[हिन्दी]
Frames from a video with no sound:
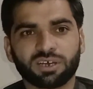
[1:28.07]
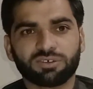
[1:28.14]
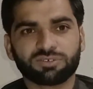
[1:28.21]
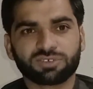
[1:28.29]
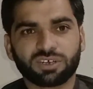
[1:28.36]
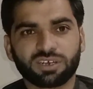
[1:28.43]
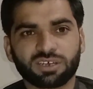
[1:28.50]

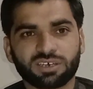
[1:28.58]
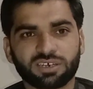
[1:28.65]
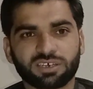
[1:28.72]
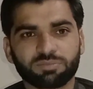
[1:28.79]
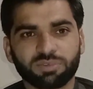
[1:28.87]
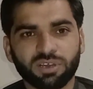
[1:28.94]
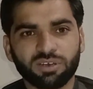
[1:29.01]
और श्रीलंका
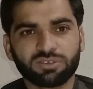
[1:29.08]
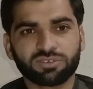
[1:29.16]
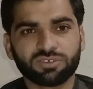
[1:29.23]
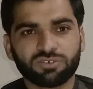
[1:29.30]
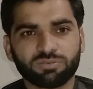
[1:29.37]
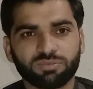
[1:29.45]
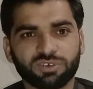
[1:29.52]
के पहले
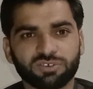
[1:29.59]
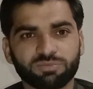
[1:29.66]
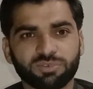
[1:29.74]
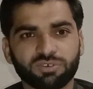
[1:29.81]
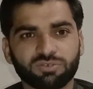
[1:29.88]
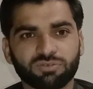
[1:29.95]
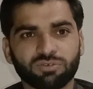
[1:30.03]
तीनों
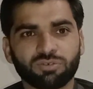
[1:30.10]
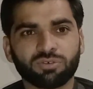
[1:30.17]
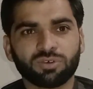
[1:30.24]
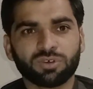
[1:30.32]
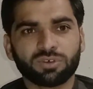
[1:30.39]
बैट्समैनों को